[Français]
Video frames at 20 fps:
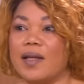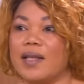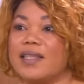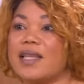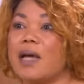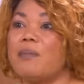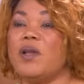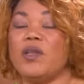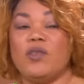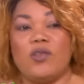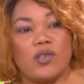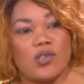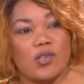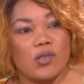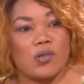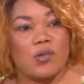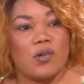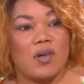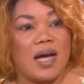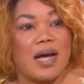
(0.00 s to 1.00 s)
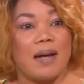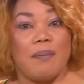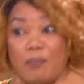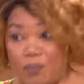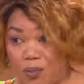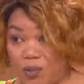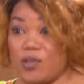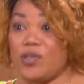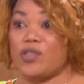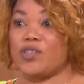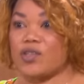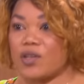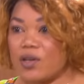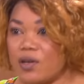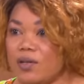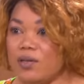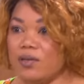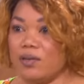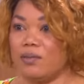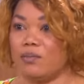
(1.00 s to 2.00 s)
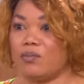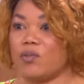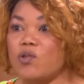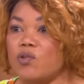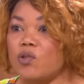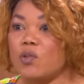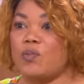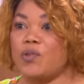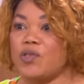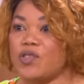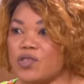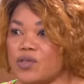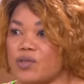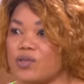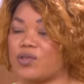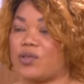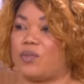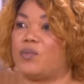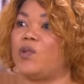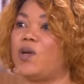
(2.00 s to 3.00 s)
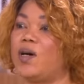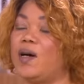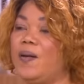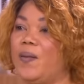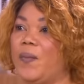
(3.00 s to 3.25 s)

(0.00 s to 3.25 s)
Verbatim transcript: Tablette de chocolat, plus jeune, beaucoup plus jeune que moi.